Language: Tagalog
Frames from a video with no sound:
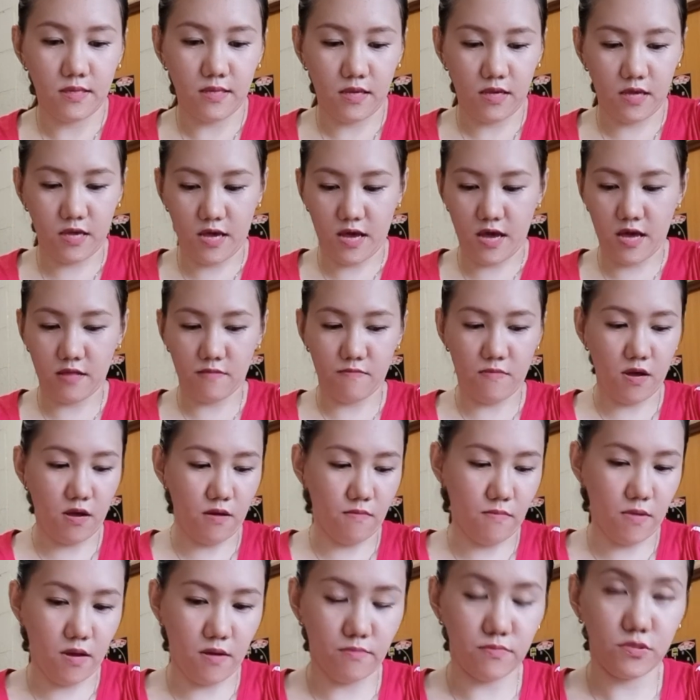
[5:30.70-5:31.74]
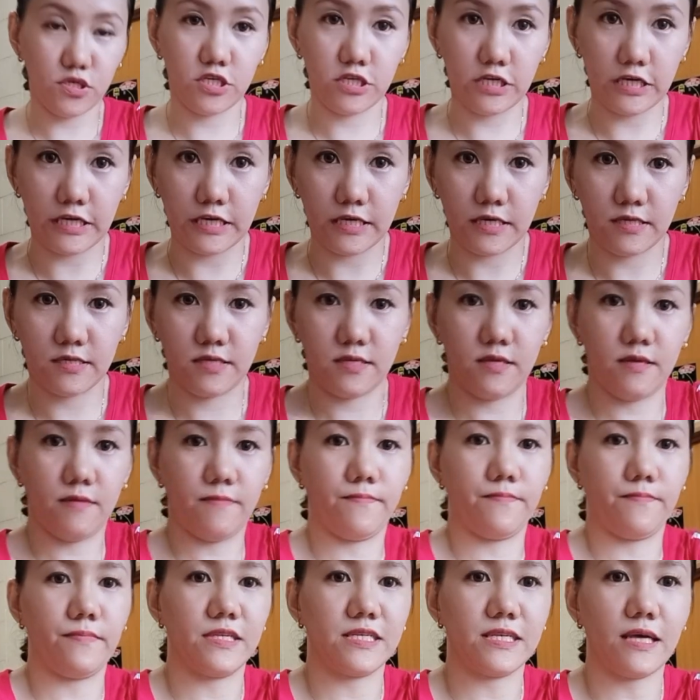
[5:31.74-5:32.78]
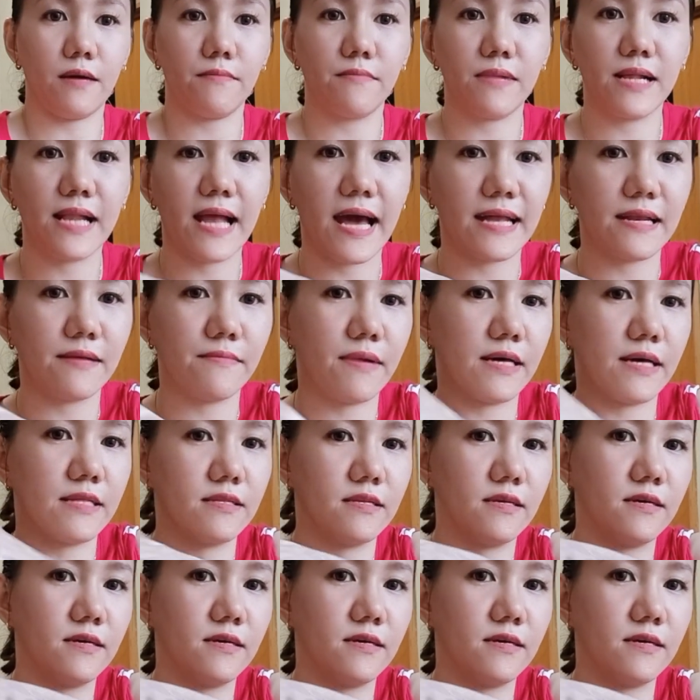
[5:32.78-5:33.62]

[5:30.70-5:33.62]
Ayan, mga mamushi. Sa kabila naman.